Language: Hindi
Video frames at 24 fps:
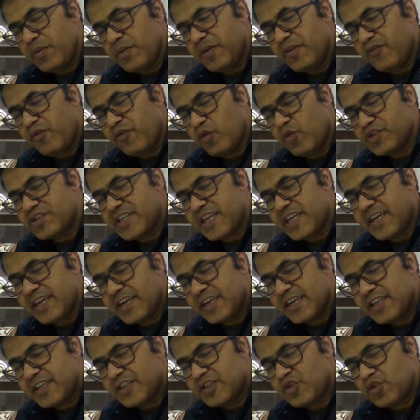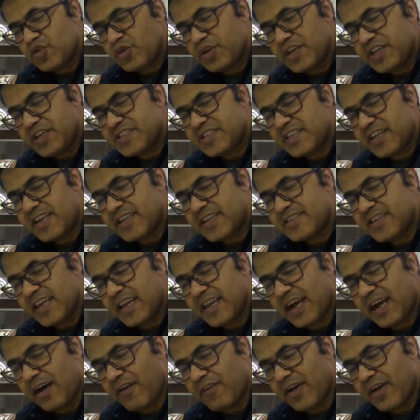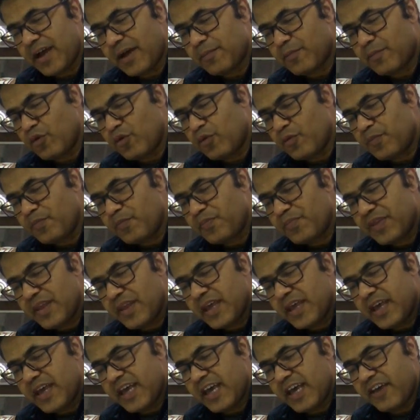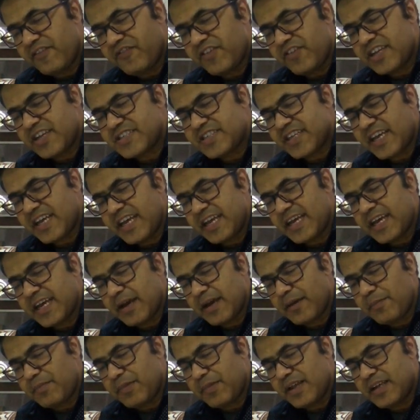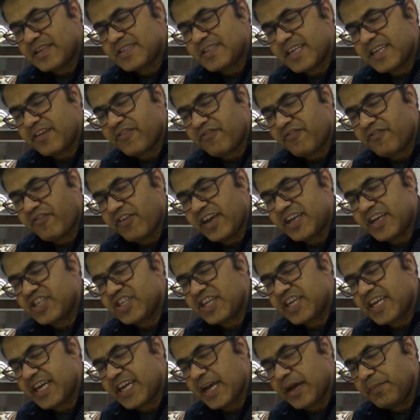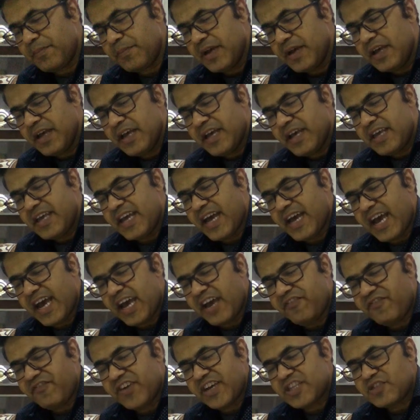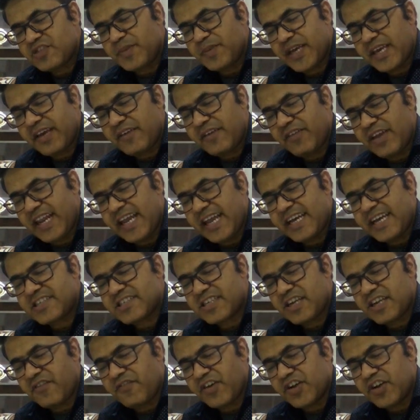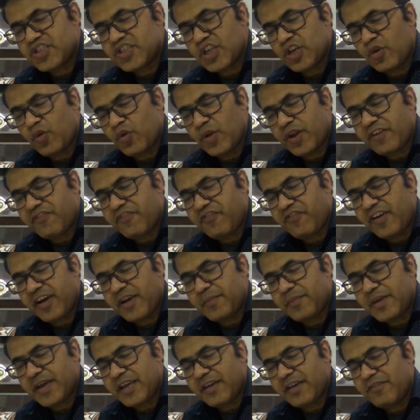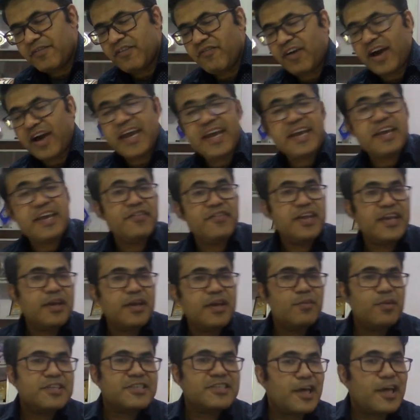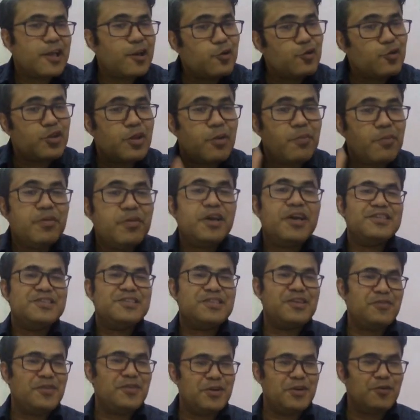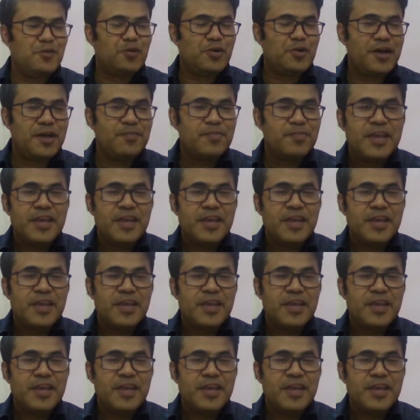भी फोर्स है जो कि इस तरह से लिखा हुआ है आपको एफ एक्स आई कैप प्लस एफ वाई जे कैप या एफ एक्स में केवल एक्स का फंक्शन हो और एफ वाई में केवल वाई के वेरिएबल्स आ रहे हो तब भी कंजर्वेटिव होगा